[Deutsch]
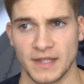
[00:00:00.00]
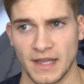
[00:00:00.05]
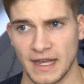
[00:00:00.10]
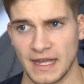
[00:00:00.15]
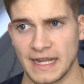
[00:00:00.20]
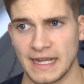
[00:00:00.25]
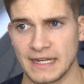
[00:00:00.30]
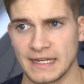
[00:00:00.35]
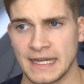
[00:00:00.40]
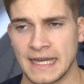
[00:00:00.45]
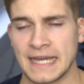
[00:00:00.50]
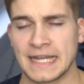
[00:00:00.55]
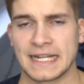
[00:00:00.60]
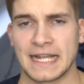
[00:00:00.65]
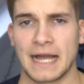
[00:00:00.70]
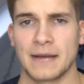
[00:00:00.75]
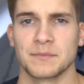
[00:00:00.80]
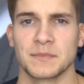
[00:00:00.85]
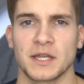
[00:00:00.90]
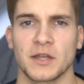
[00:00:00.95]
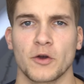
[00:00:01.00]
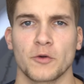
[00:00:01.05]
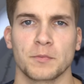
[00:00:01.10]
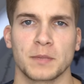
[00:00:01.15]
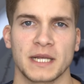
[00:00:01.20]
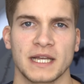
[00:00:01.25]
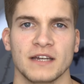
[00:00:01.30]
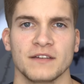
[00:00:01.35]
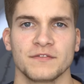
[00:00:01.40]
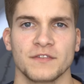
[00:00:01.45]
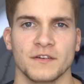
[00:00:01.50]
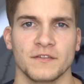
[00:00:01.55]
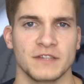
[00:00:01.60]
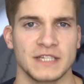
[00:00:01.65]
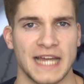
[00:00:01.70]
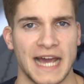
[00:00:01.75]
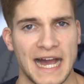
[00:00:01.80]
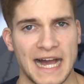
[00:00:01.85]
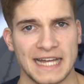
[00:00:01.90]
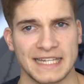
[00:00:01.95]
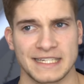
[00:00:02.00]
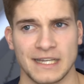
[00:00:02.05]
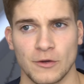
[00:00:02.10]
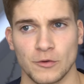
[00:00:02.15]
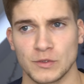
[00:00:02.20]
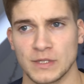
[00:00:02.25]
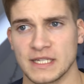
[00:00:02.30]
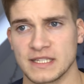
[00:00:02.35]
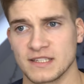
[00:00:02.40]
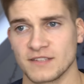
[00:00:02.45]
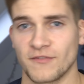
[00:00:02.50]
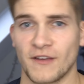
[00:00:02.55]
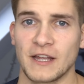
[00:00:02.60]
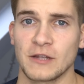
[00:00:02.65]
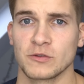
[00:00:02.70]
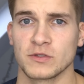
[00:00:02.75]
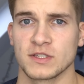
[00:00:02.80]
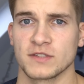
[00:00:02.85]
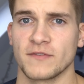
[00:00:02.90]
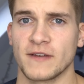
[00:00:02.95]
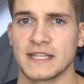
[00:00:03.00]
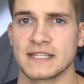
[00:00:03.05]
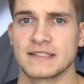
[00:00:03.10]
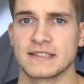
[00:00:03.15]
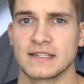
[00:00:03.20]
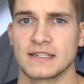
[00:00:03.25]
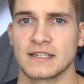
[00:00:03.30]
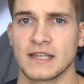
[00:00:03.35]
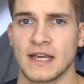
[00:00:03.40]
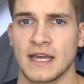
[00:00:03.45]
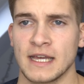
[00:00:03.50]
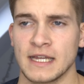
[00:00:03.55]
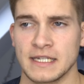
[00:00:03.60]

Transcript: Daher kamen dann auch Begriffe wie der A322,